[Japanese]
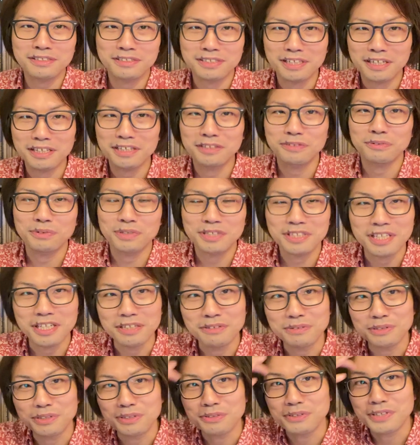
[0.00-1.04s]
つだけと生きてい
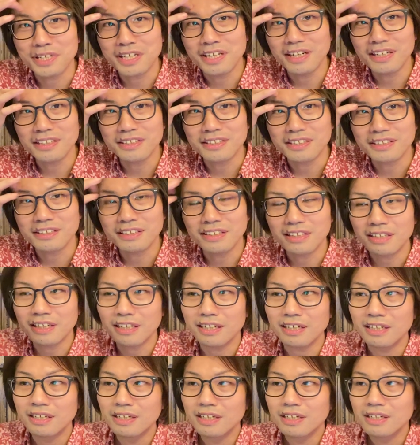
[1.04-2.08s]
くっていうふうに選んでいた
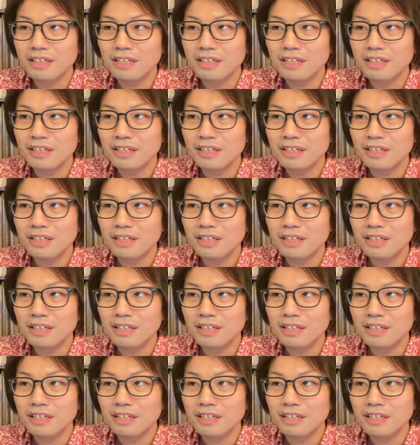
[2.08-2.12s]
ら、